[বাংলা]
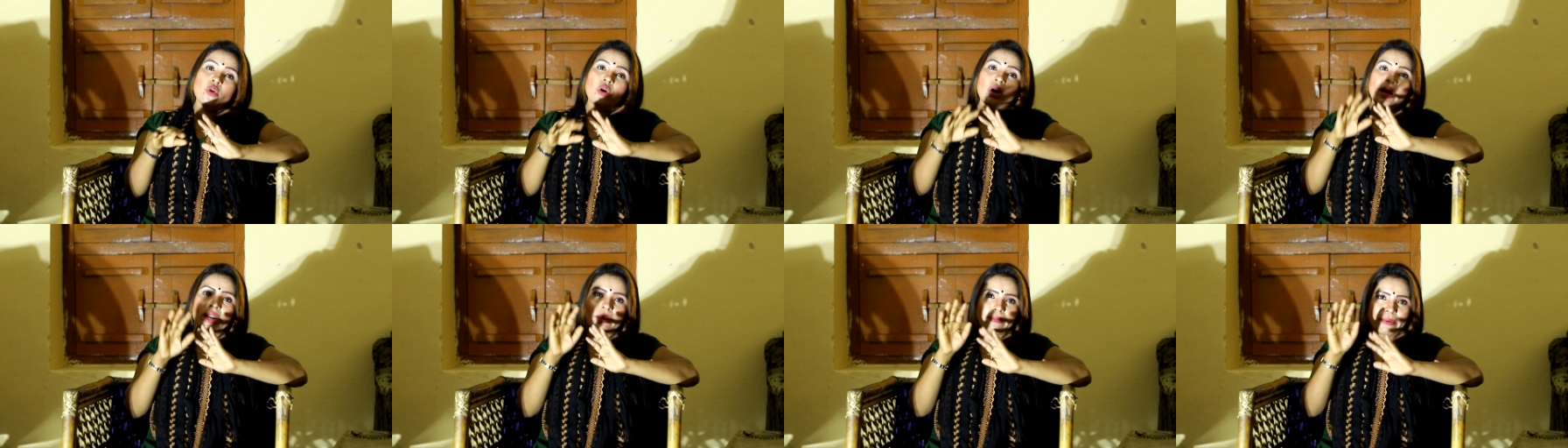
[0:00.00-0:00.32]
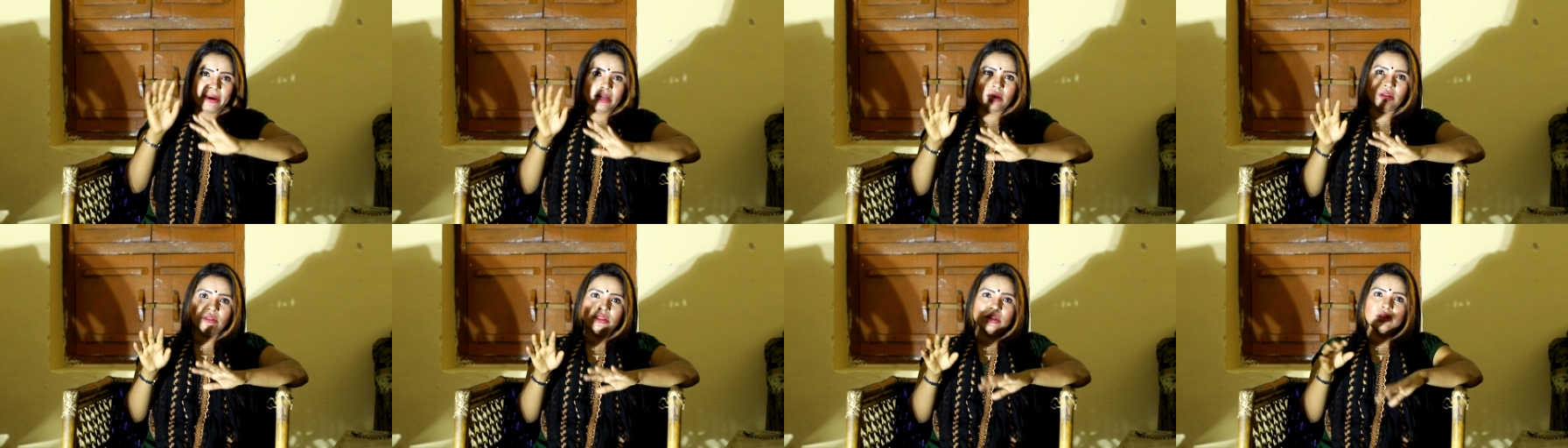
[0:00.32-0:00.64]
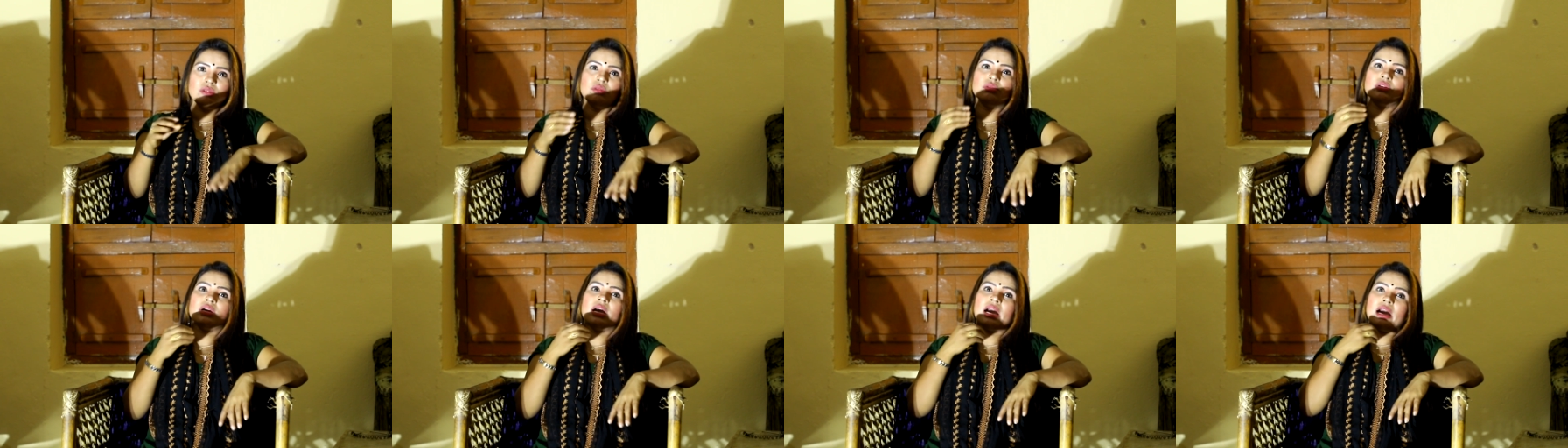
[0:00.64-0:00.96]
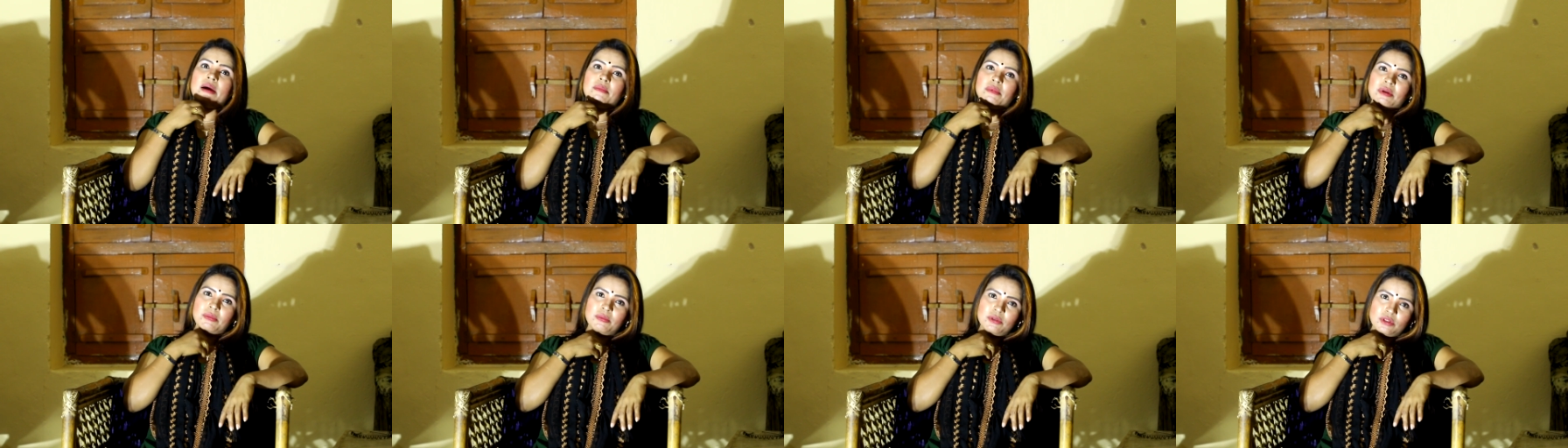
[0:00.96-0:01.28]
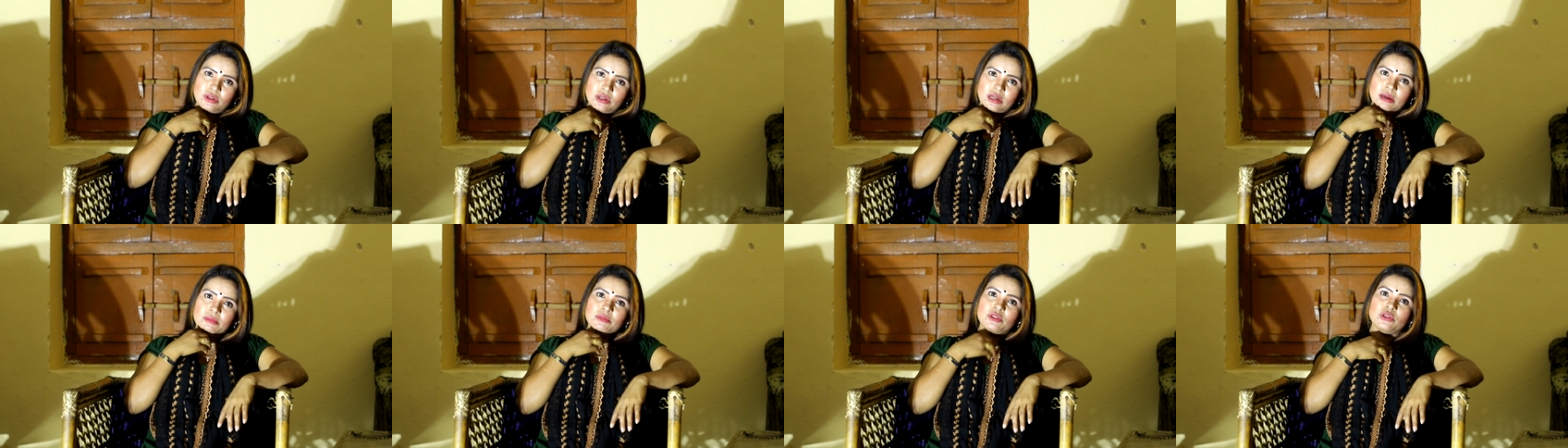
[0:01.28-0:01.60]
ওরা ভালো থাকুক আমার
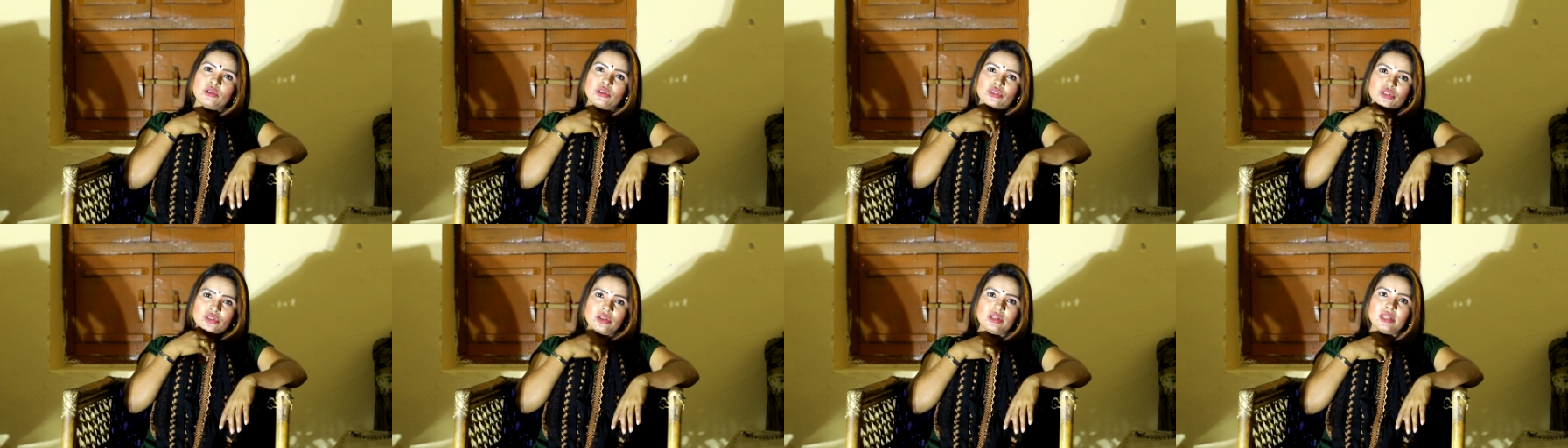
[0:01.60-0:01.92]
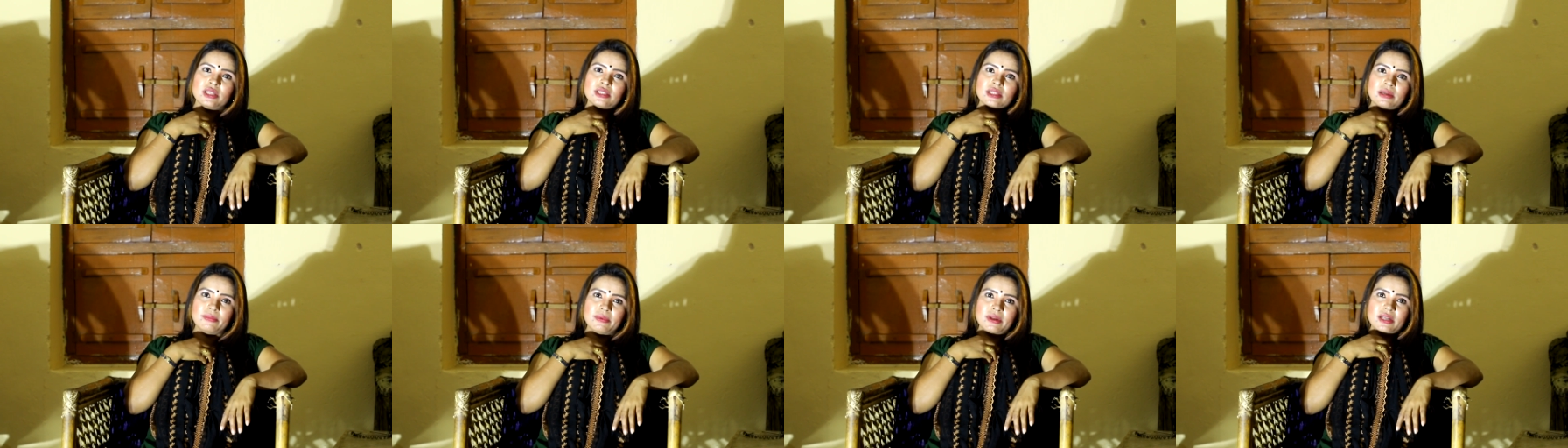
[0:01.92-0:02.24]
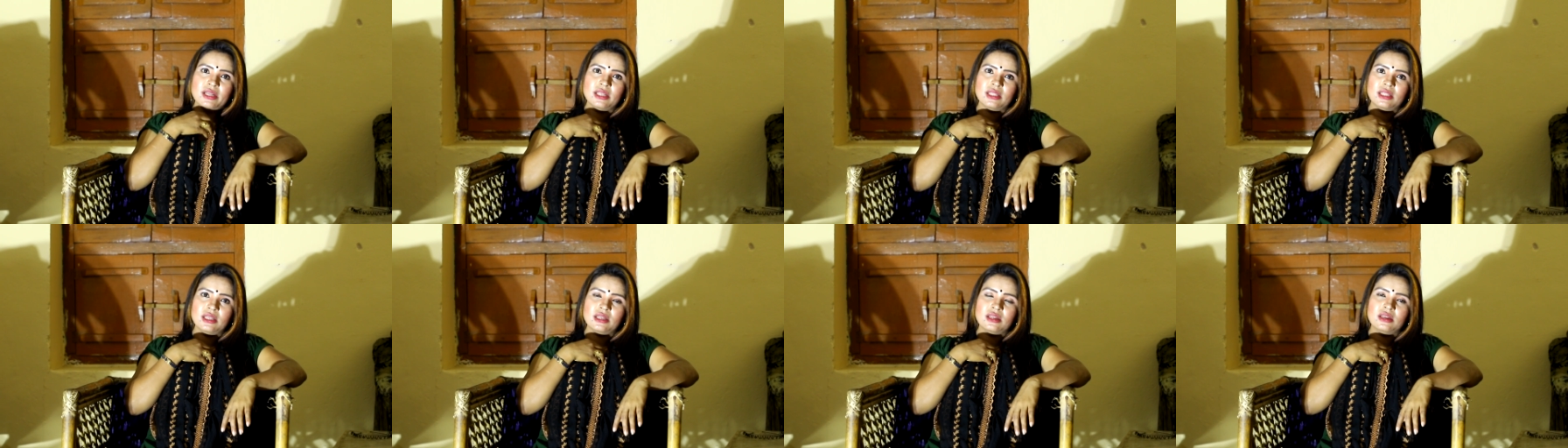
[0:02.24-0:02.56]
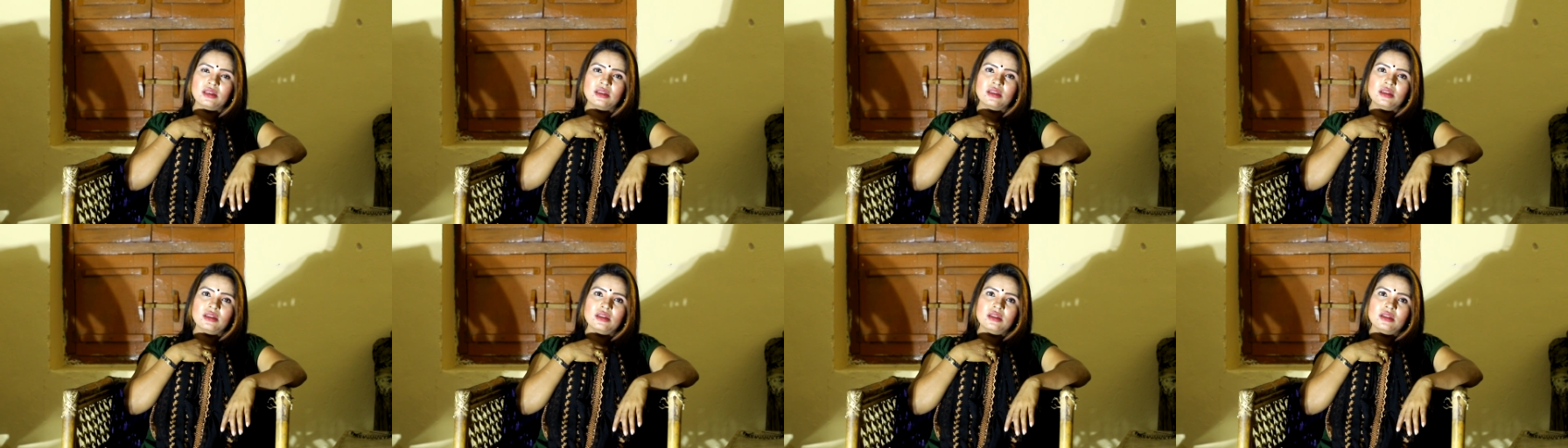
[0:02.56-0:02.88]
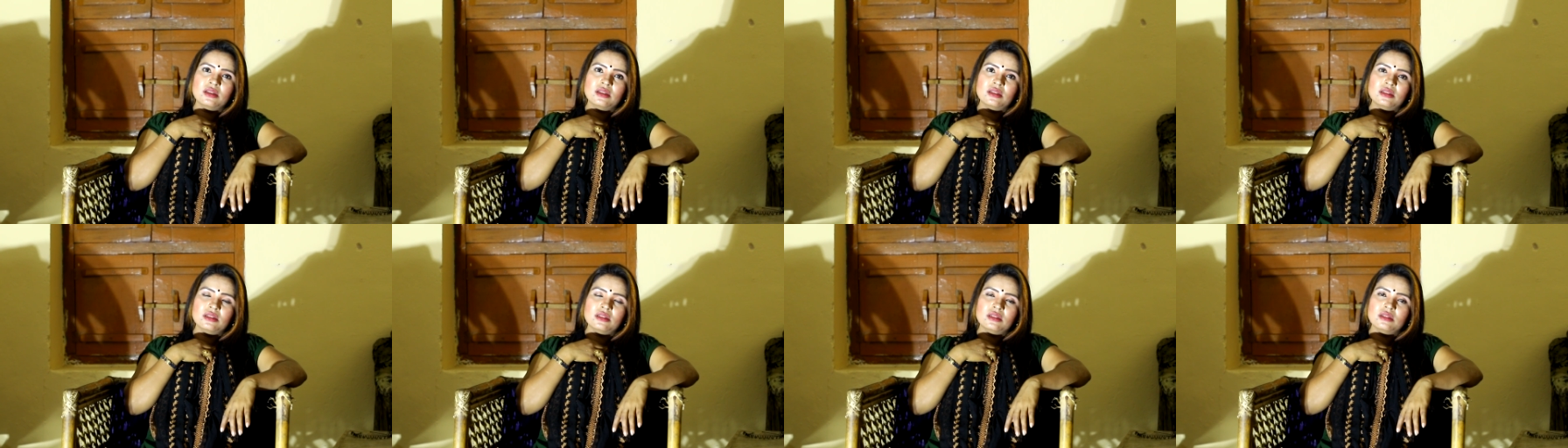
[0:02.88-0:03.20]
ভিতরে আমি কষ্ট নিয়ে চাপে নিয়ে থাকি
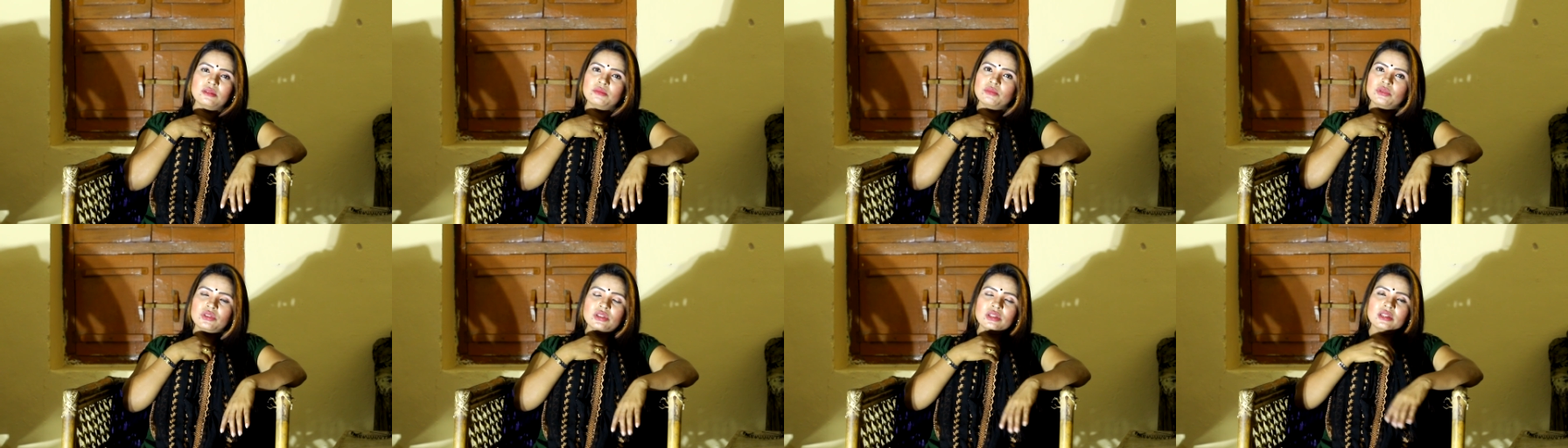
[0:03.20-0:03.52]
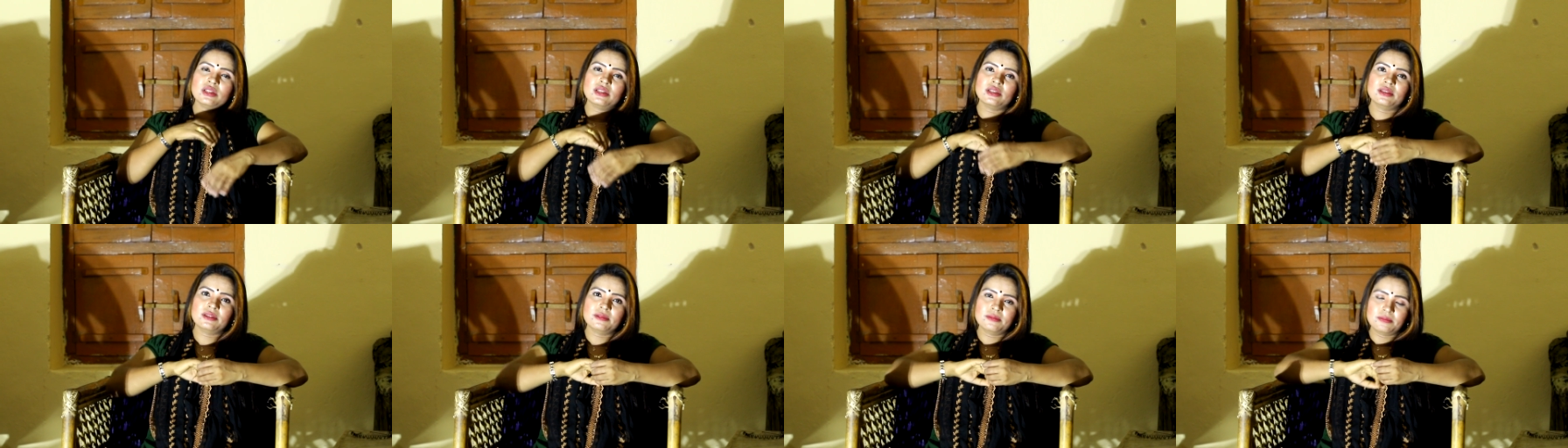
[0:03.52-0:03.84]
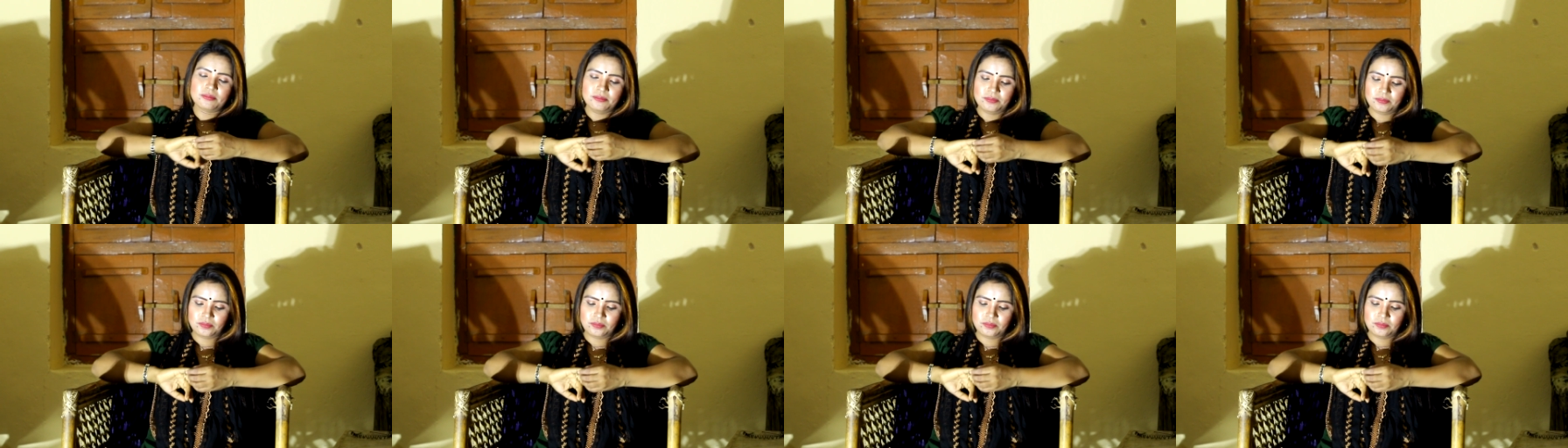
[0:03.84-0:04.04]
বুঝেন নাই